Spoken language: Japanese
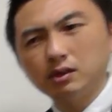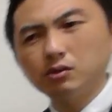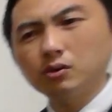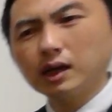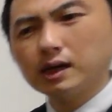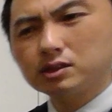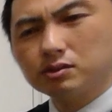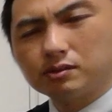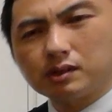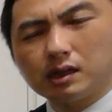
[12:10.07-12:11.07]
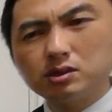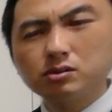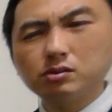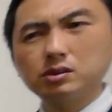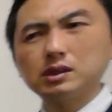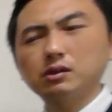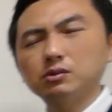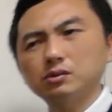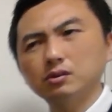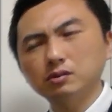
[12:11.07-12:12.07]
脳外科手術で移植したこ
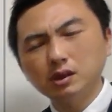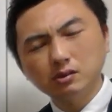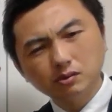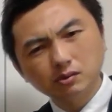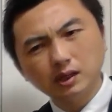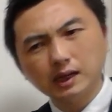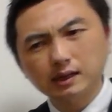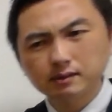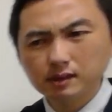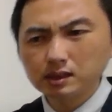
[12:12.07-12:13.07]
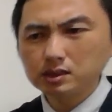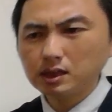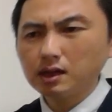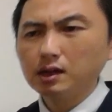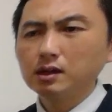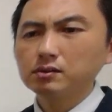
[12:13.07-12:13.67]
とによって脳に感染して、